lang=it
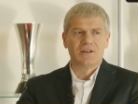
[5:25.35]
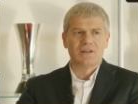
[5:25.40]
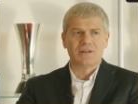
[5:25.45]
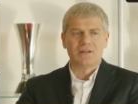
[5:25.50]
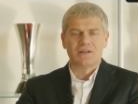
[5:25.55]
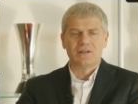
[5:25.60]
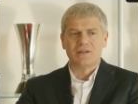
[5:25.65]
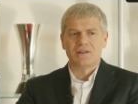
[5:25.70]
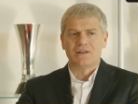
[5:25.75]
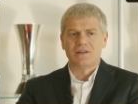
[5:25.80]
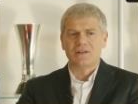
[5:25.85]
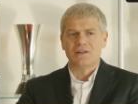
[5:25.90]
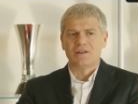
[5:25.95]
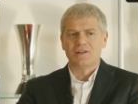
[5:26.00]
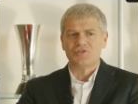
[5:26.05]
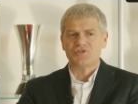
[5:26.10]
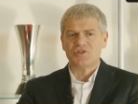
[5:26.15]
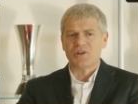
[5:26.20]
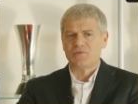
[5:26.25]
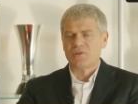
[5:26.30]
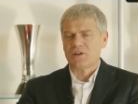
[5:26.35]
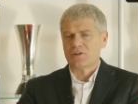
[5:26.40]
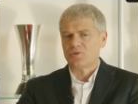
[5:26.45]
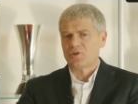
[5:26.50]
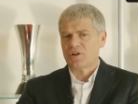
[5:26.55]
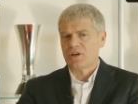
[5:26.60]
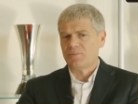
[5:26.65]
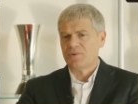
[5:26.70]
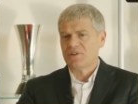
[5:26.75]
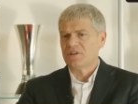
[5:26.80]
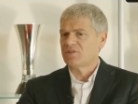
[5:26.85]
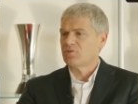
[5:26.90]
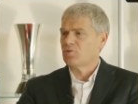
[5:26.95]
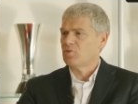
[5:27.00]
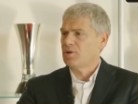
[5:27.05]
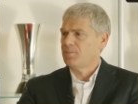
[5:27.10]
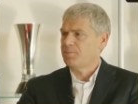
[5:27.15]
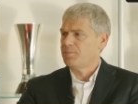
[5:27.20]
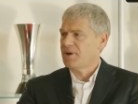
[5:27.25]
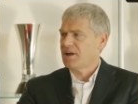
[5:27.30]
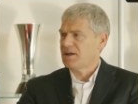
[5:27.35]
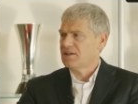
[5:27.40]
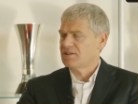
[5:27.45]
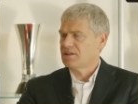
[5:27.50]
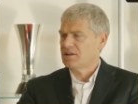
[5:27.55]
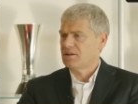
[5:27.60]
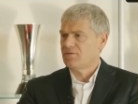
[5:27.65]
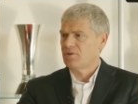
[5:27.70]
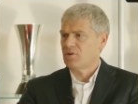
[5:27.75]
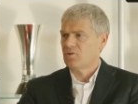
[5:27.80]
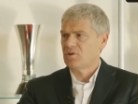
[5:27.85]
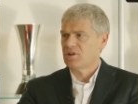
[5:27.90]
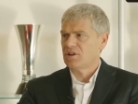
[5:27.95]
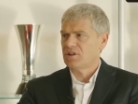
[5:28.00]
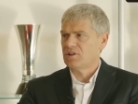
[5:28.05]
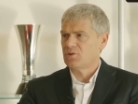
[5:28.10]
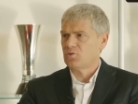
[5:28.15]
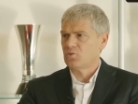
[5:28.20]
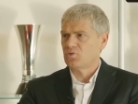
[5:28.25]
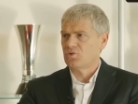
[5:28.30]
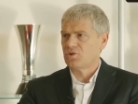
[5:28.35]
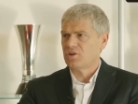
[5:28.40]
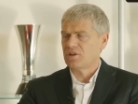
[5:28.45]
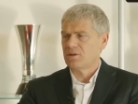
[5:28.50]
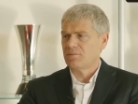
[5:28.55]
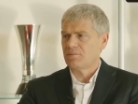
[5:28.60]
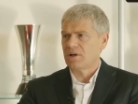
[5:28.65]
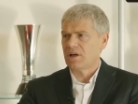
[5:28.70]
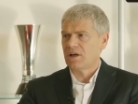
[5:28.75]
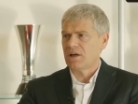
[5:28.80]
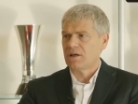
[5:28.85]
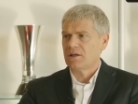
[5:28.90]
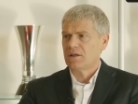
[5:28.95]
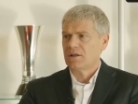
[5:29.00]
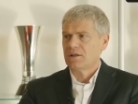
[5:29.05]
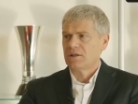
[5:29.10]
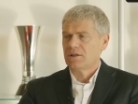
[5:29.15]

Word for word: eh, ci ha fatto capire solo in parte il valore di tutti, ma